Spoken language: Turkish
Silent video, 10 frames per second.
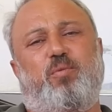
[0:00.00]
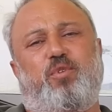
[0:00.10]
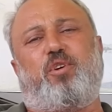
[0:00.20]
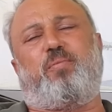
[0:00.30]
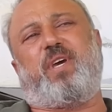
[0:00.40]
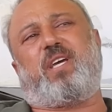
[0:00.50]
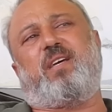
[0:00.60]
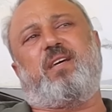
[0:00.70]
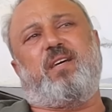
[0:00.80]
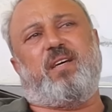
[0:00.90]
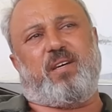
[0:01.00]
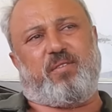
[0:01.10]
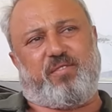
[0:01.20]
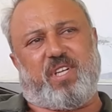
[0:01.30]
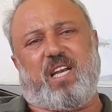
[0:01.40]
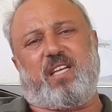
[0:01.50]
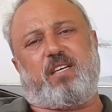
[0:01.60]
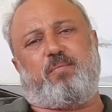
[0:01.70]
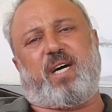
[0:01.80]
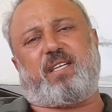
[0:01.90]
bu köpek viral ya
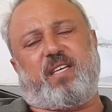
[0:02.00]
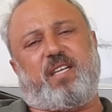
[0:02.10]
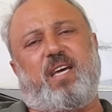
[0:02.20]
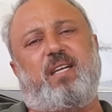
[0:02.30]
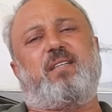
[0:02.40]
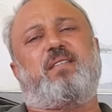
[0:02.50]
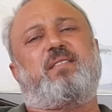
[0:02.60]
da bakteriyel